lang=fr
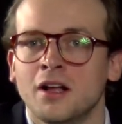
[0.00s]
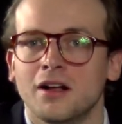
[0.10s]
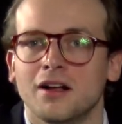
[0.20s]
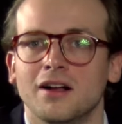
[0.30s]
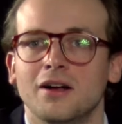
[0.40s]

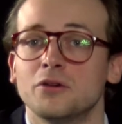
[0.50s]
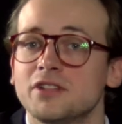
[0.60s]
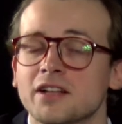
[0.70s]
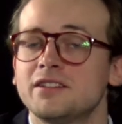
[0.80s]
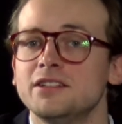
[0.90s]
euh,
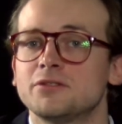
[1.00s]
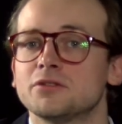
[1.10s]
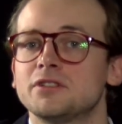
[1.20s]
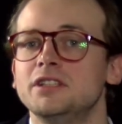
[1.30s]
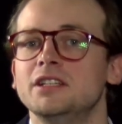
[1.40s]
aux artistes
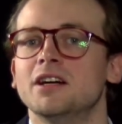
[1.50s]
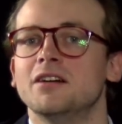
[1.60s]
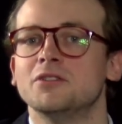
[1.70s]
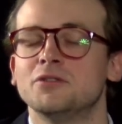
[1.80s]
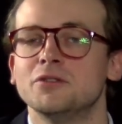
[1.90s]
aussi
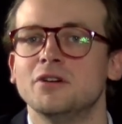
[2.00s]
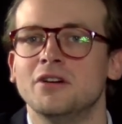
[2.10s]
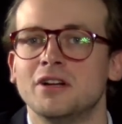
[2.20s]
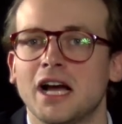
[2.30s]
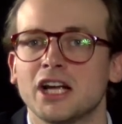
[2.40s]

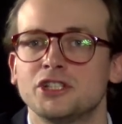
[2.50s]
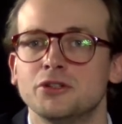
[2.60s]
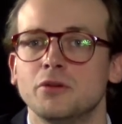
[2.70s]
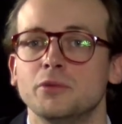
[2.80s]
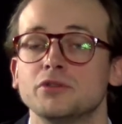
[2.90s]
de la
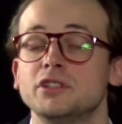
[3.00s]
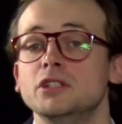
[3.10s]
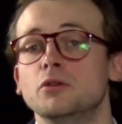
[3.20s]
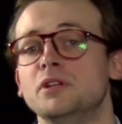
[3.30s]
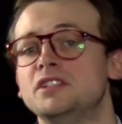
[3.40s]
région, mais
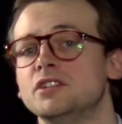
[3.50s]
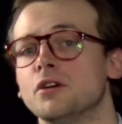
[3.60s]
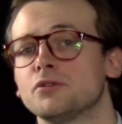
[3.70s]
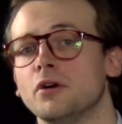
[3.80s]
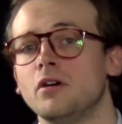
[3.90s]
aussi aux métiers
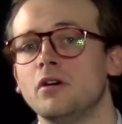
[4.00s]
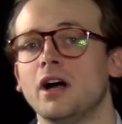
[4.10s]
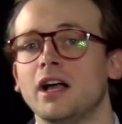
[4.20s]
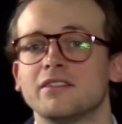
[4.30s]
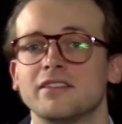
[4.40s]

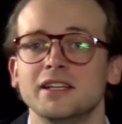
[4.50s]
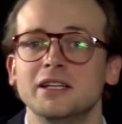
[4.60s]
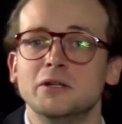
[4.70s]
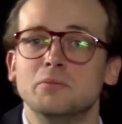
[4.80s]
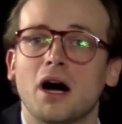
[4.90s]
d'antan, à
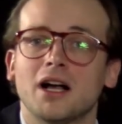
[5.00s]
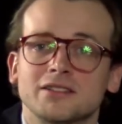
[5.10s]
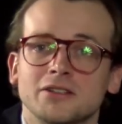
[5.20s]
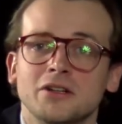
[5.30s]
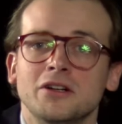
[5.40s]
ces
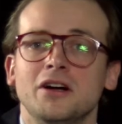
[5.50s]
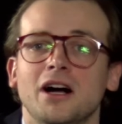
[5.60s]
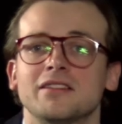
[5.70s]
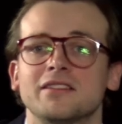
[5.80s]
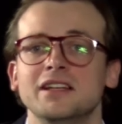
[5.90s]
brasseurs,
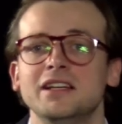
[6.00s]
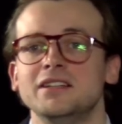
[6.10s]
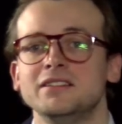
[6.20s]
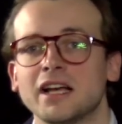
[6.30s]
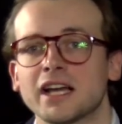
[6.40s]
à
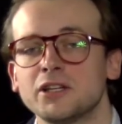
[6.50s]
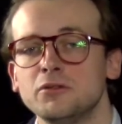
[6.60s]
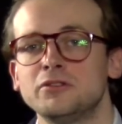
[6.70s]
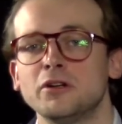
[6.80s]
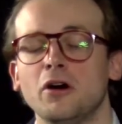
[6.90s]
ces
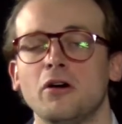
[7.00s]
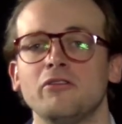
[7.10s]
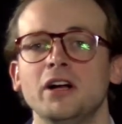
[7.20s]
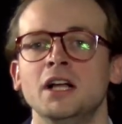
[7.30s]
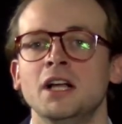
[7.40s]
agriculteurs.
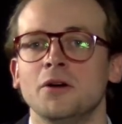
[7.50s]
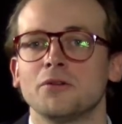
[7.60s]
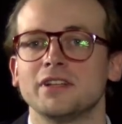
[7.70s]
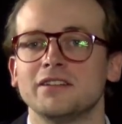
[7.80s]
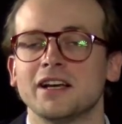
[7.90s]
Enfin,
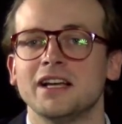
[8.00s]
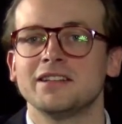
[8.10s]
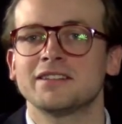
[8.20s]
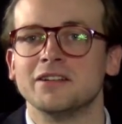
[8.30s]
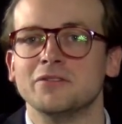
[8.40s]
on
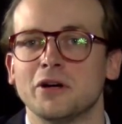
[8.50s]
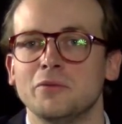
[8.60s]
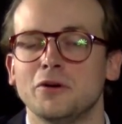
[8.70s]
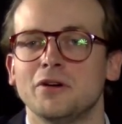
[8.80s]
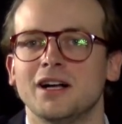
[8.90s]
s'intéresse
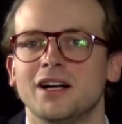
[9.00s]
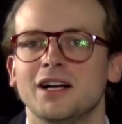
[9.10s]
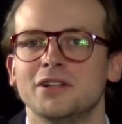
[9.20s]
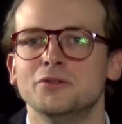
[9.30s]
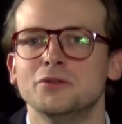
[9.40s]
vraiment
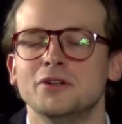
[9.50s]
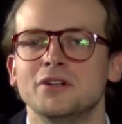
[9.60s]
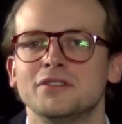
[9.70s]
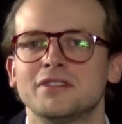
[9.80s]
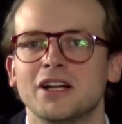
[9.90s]
à
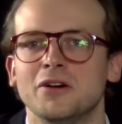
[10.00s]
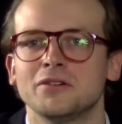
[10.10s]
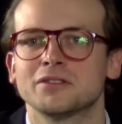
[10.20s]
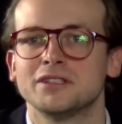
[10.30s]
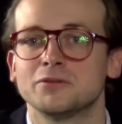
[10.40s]
nos
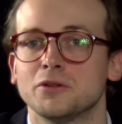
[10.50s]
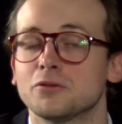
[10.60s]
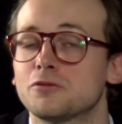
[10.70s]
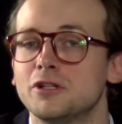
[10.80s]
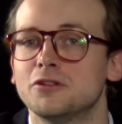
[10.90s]
talents, qu'ils soient
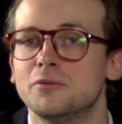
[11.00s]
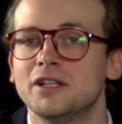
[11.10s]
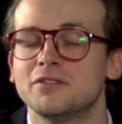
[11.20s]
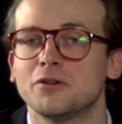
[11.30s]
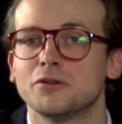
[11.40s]
dans tous les
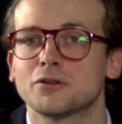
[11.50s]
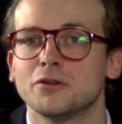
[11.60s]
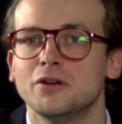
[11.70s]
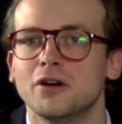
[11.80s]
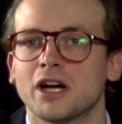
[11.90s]
domaines dans
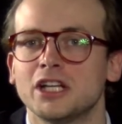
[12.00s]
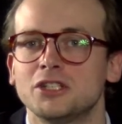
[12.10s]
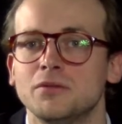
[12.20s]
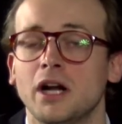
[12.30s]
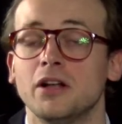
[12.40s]
notre
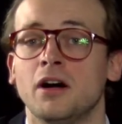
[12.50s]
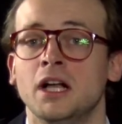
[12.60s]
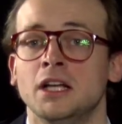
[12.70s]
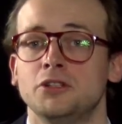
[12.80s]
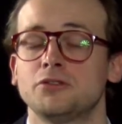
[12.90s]
région. Alors
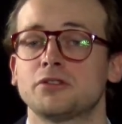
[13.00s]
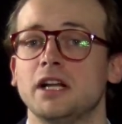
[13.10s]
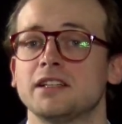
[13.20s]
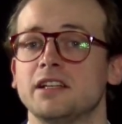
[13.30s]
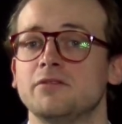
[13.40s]

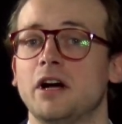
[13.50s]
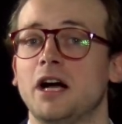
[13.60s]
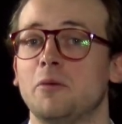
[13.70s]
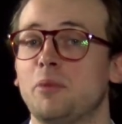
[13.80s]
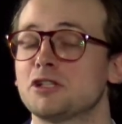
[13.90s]
jusque-là, ça ne
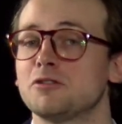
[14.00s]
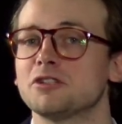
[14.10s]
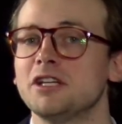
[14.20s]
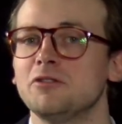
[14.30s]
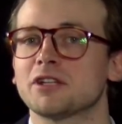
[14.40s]
va pas
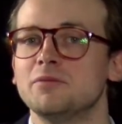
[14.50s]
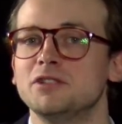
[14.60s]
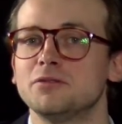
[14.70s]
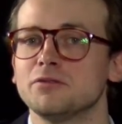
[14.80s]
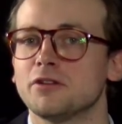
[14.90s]
changer votre
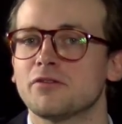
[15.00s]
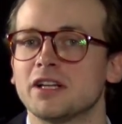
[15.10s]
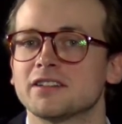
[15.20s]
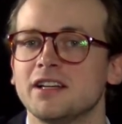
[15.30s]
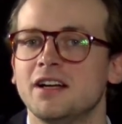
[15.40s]
émission, sauf
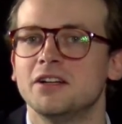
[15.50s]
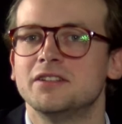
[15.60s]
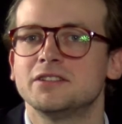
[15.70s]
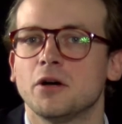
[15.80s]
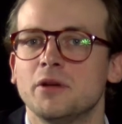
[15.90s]
qu'elle sera
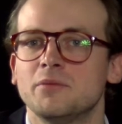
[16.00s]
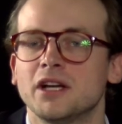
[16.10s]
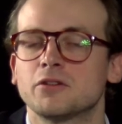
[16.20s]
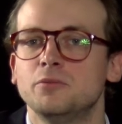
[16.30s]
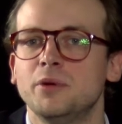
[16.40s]
désormais eh
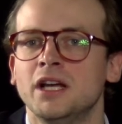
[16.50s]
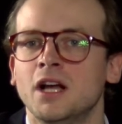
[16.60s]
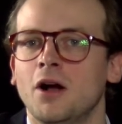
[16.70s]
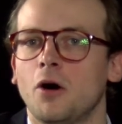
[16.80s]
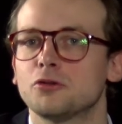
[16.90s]
bien coupée
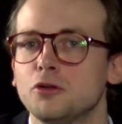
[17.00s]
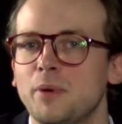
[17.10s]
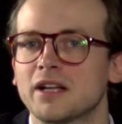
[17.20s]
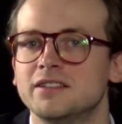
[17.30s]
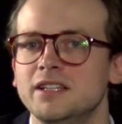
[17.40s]
en deux
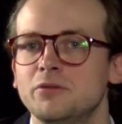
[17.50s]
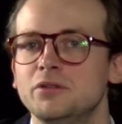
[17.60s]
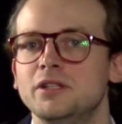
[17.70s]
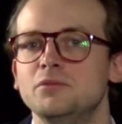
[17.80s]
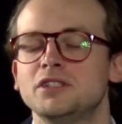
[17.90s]
parties
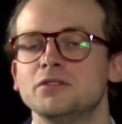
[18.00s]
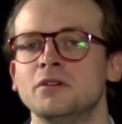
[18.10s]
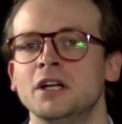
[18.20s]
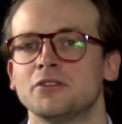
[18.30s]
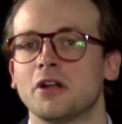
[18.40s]
une
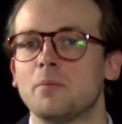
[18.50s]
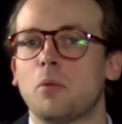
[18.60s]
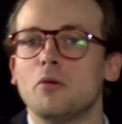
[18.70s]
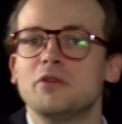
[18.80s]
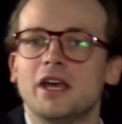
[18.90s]
émission dans la
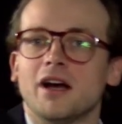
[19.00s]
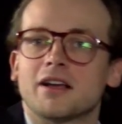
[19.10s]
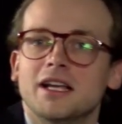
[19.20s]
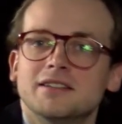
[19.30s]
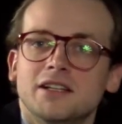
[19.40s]

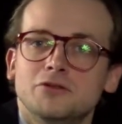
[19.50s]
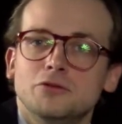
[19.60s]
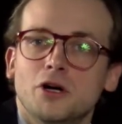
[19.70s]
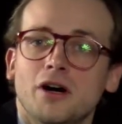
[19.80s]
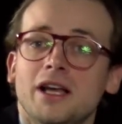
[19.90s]
première quinzaine
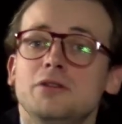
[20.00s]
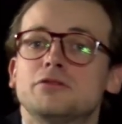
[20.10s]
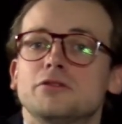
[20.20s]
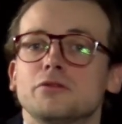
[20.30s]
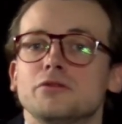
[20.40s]
du mois et une
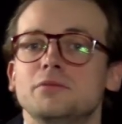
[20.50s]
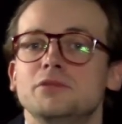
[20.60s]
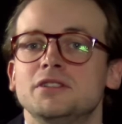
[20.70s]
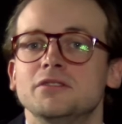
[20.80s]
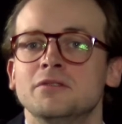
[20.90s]
seconde
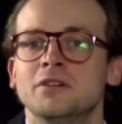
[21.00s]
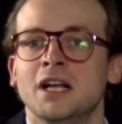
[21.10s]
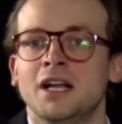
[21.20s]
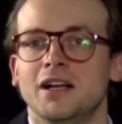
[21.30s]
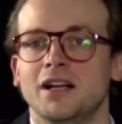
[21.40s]
émission
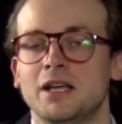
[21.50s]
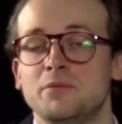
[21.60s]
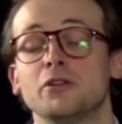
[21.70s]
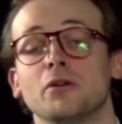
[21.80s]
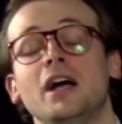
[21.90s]
euh, eh
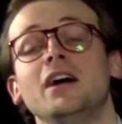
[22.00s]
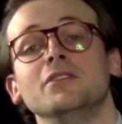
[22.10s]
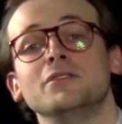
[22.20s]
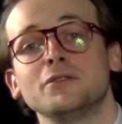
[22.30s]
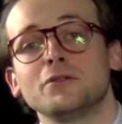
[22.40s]
bien, dans
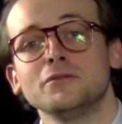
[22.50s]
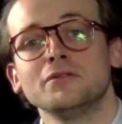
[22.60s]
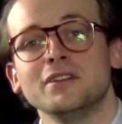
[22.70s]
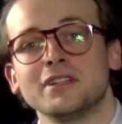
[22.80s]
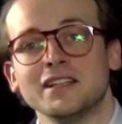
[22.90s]
la
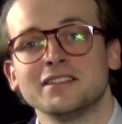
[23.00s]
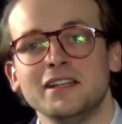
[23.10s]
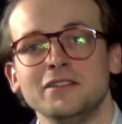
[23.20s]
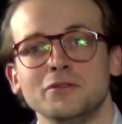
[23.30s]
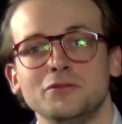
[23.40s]
seconde
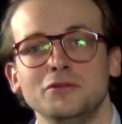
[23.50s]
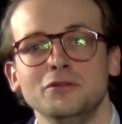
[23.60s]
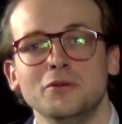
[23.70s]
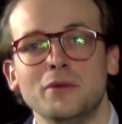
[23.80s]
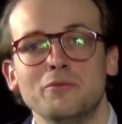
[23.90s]
quinzaine
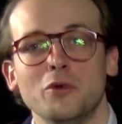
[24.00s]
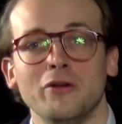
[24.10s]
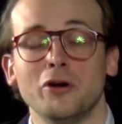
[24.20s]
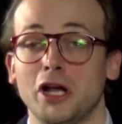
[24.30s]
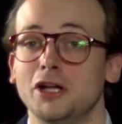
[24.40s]
du même
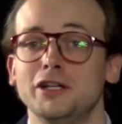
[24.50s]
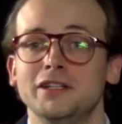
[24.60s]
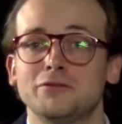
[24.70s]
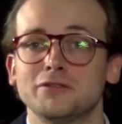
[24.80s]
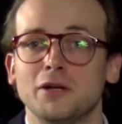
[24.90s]
mois. Voilà, elle
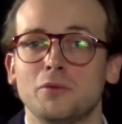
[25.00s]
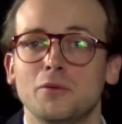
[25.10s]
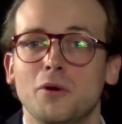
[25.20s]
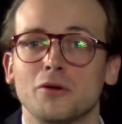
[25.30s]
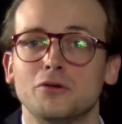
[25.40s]
est tout
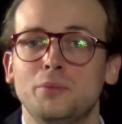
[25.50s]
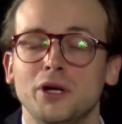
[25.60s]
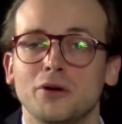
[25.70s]
simplement coupée